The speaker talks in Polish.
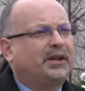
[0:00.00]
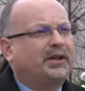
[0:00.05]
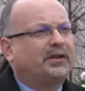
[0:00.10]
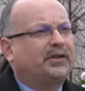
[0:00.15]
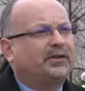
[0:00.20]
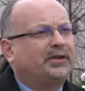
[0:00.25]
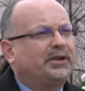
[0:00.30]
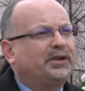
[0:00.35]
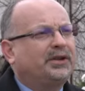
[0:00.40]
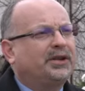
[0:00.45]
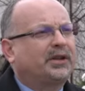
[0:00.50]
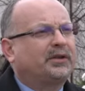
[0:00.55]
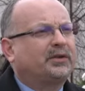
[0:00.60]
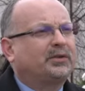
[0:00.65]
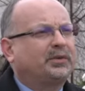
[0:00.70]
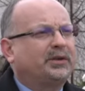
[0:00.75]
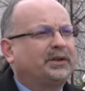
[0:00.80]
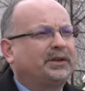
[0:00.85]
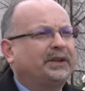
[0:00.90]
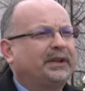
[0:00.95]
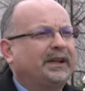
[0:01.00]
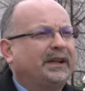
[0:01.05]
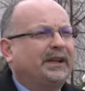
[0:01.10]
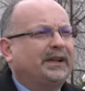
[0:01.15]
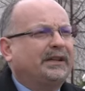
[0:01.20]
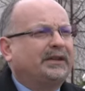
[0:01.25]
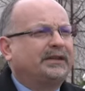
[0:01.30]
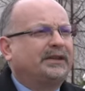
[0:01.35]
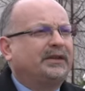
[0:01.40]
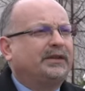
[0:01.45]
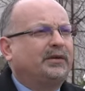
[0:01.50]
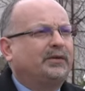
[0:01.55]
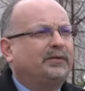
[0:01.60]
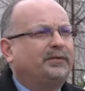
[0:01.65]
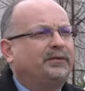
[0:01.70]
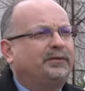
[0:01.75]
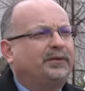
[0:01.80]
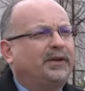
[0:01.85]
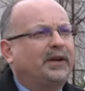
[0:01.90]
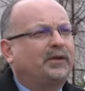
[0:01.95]
Legioniście, który zginął
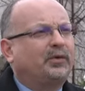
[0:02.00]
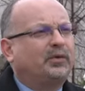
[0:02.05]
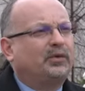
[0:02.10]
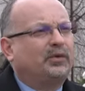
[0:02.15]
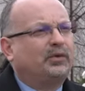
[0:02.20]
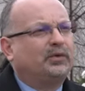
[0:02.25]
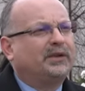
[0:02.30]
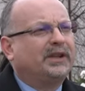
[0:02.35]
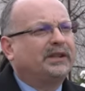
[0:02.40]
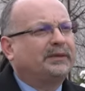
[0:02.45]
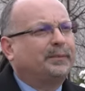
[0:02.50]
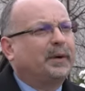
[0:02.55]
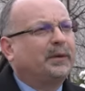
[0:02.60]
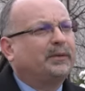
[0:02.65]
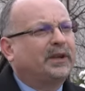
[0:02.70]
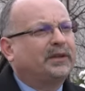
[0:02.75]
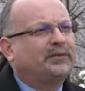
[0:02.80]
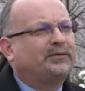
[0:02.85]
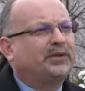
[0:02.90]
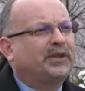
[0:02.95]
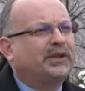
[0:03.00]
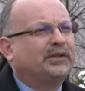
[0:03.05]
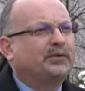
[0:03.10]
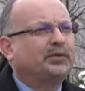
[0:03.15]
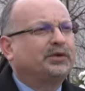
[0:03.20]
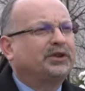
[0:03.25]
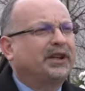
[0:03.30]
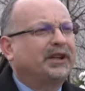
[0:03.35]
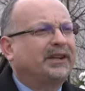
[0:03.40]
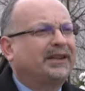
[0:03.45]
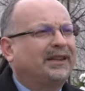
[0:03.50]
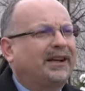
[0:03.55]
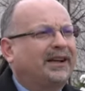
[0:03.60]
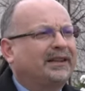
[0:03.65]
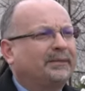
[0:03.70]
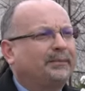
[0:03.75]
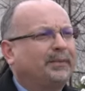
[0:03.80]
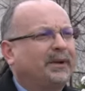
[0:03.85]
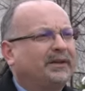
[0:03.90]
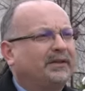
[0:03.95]
w wieku niespełna 23
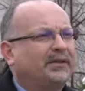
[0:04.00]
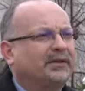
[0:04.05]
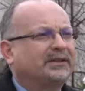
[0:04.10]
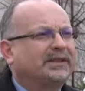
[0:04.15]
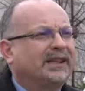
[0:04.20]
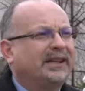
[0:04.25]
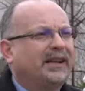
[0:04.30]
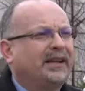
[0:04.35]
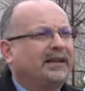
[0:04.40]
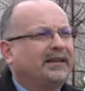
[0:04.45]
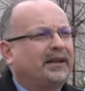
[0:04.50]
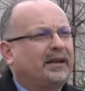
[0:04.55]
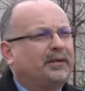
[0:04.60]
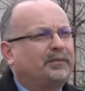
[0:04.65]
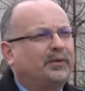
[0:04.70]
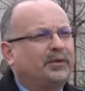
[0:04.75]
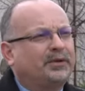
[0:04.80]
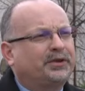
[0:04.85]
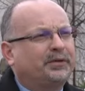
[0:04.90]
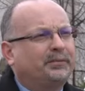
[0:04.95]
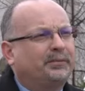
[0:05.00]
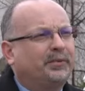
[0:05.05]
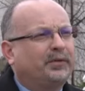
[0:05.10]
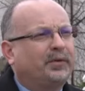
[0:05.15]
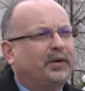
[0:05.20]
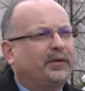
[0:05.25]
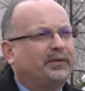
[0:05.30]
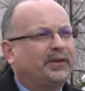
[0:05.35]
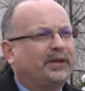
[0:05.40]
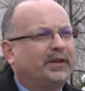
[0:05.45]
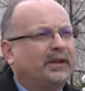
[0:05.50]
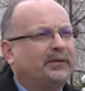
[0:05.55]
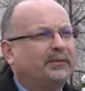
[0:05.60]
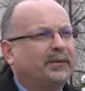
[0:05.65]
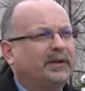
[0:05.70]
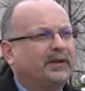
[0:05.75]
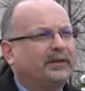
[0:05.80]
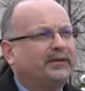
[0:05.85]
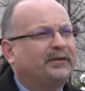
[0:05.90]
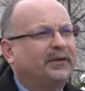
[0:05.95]
lat, będąc najmłodszym pułkownikiem
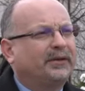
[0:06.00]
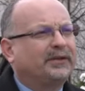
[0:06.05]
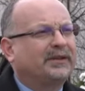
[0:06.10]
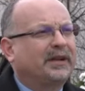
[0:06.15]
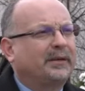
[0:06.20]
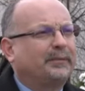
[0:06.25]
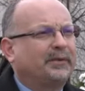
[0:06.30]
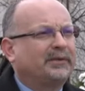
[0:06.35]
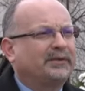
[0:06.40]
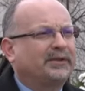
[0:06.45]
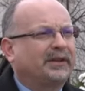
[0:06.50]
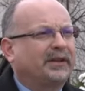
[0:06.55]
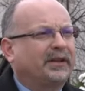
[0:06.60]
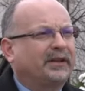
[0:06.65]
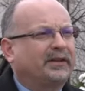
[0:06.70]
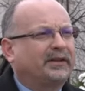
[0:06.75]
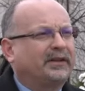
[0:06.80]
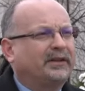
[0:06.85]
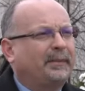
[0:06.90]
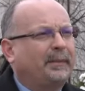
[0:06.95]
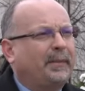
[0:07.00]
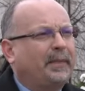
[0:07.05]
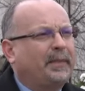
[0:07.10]
Wojska Polskiego.